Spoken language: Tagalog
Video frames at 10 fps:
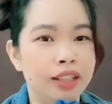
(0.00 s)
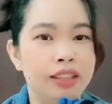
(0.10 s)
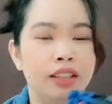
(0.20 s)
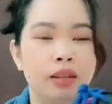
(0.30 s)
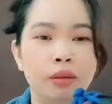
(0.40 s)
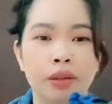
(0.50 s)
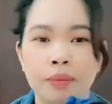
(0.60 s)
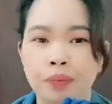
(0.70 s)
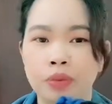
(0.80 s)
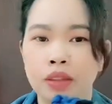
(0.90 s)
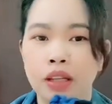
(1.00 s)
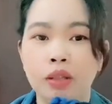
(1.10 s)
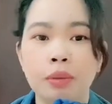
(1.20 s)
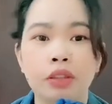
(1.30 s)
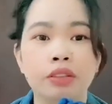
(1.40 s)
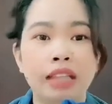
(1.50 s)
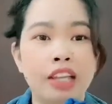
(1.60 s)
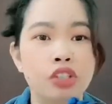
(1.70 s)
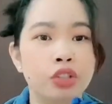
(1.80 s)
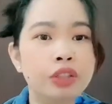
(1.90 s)
then, ano ba to?
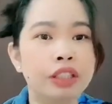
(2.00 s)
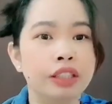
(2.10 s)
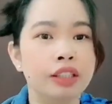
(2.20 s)
Tangerine?